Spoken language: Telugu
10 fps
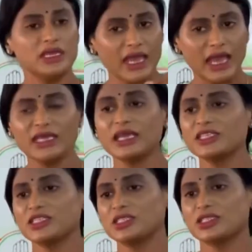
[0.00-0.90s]
ఈ
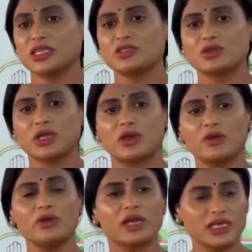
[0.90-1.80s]
అలిగేషన్స్
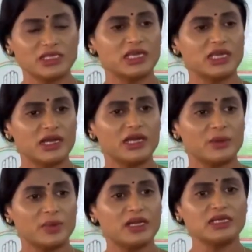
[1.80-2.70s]
చేస్తున్నారో రాజశేఖర్
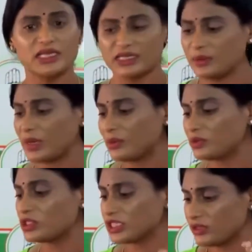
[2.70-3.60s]
రెడ్డి బిడ్డ
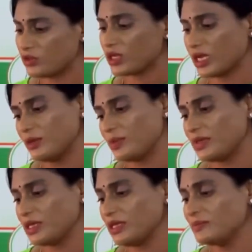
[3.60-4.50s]
చంద్రబాబుతో చేతులు
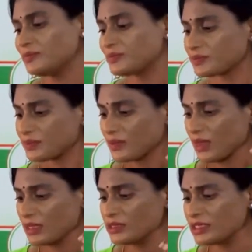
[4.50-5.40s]
కలిపింది
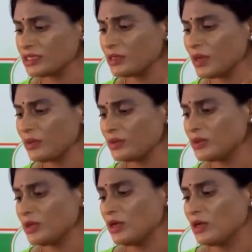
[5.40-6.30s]
చంద్రబాబు
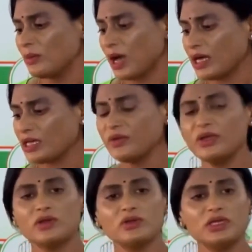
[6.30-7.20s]
మాట
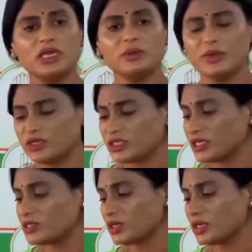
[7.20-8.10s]
వింటుంది అని మీరు
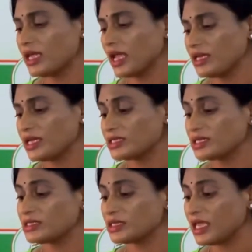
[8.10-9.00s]
చేస్తున్న ఈ
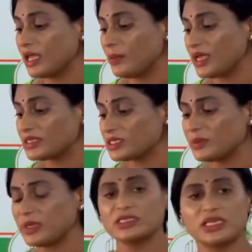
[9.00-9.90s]
అలిగేషన్స్ ఏ బేసిస్
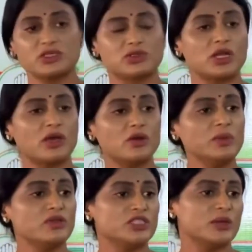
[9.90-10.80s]
మీద చేస్తున్నారో
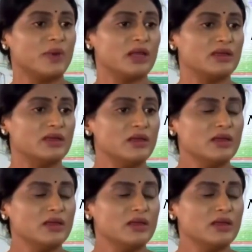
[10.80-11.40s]
మీరు చెప్పాలి